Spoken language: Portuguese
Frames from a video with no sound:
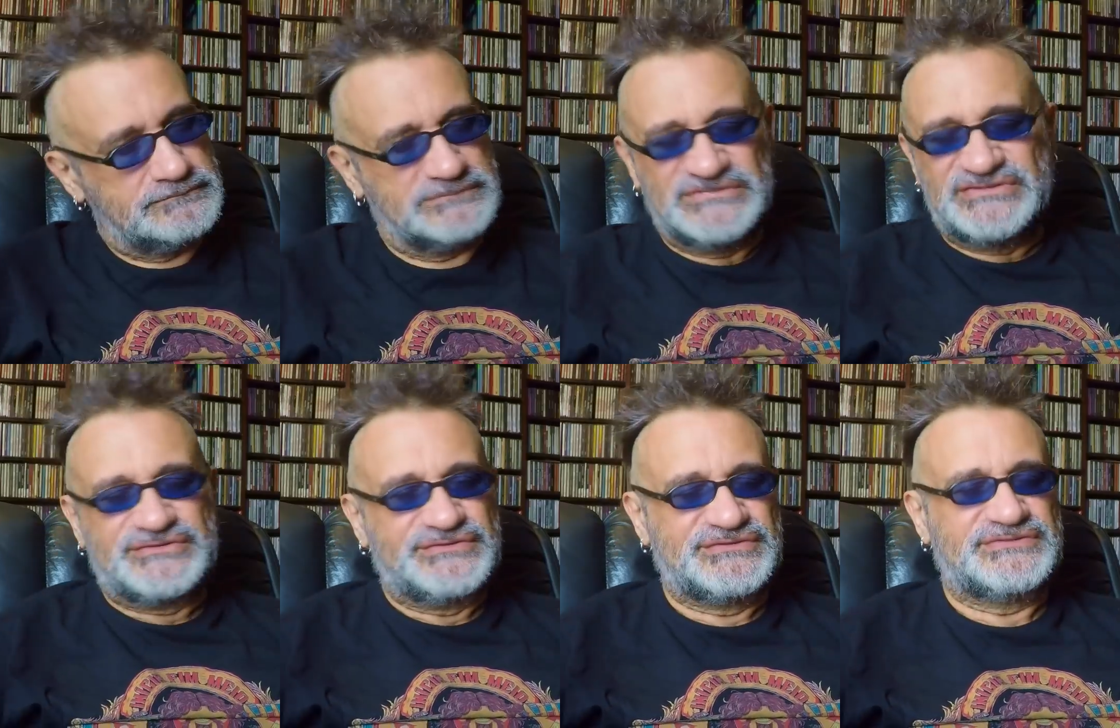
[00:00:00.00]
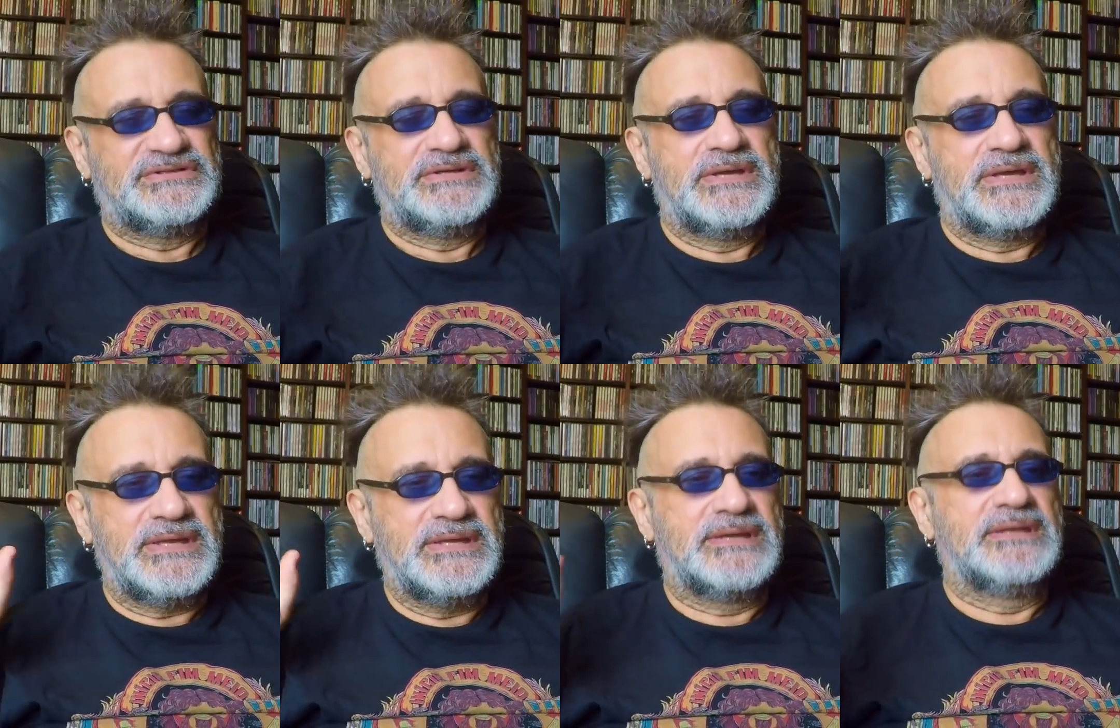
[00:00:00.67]
discos
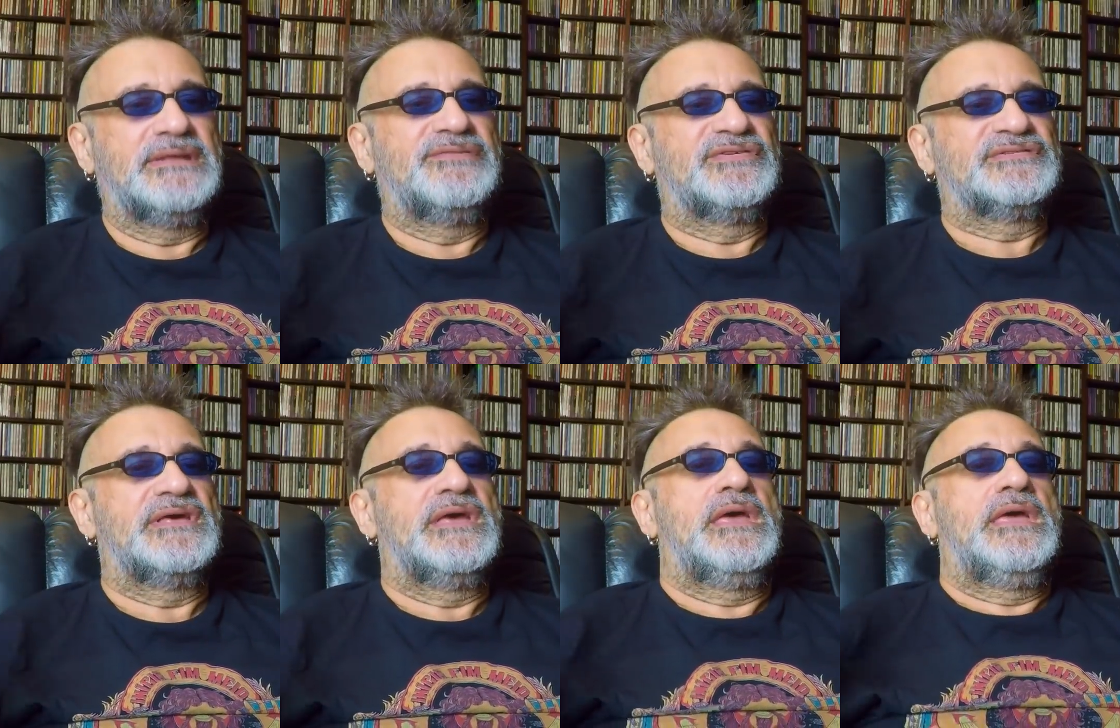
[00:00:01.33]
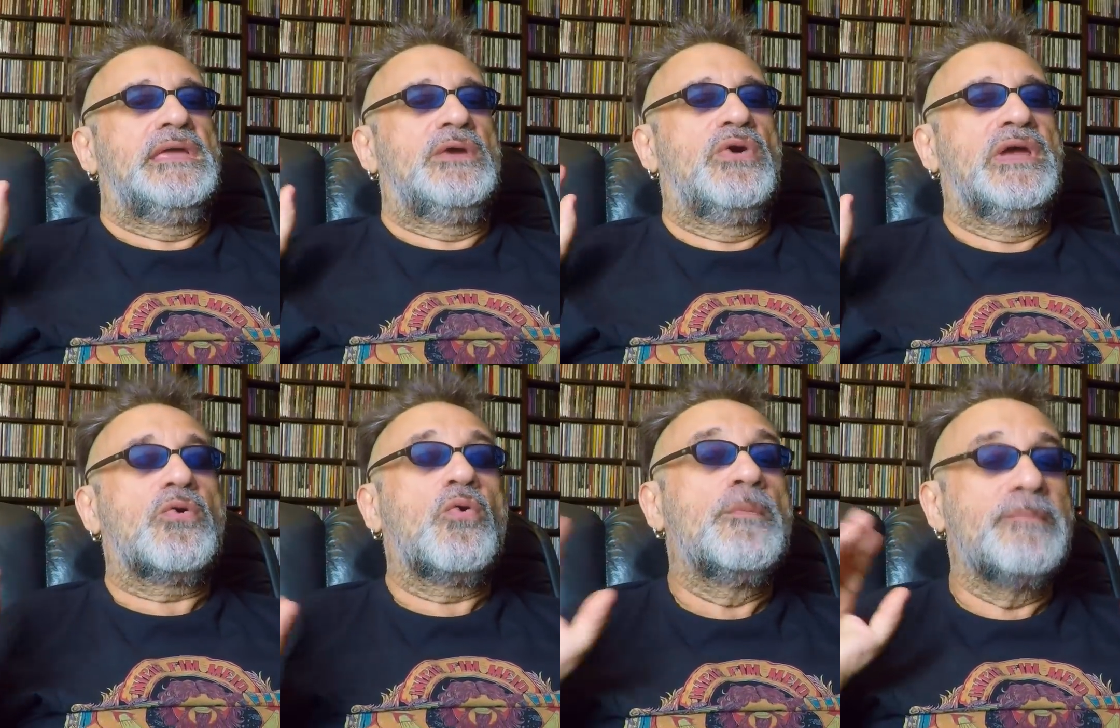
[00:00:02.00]
incríveis, eu
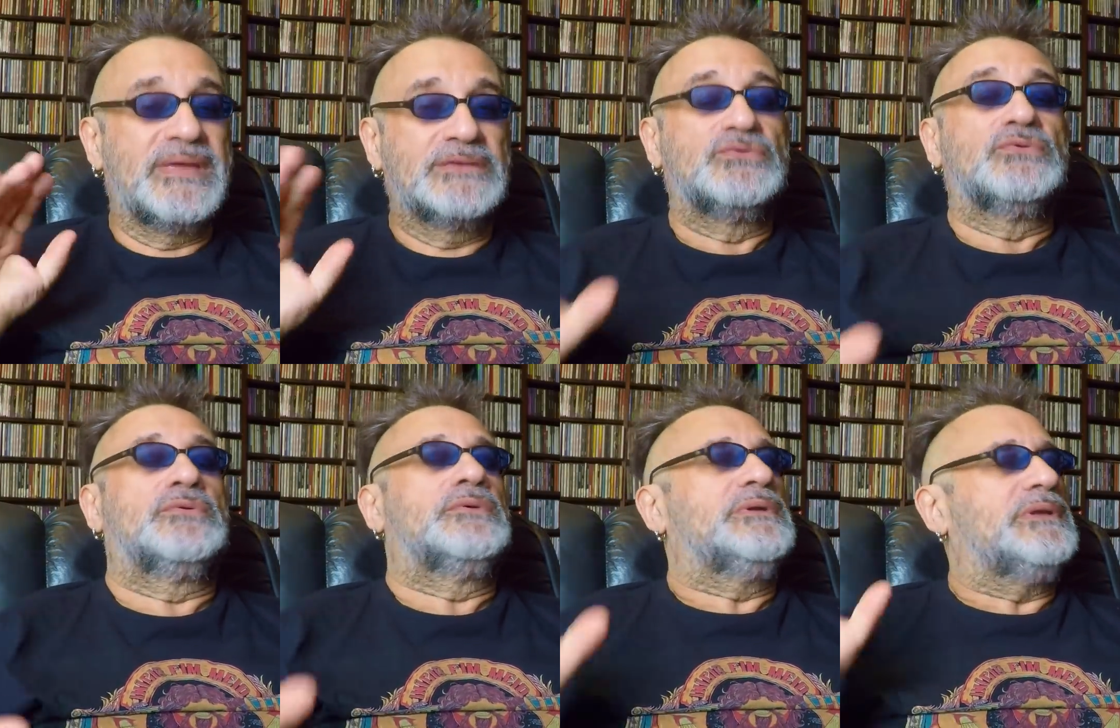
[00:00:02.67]
recomendo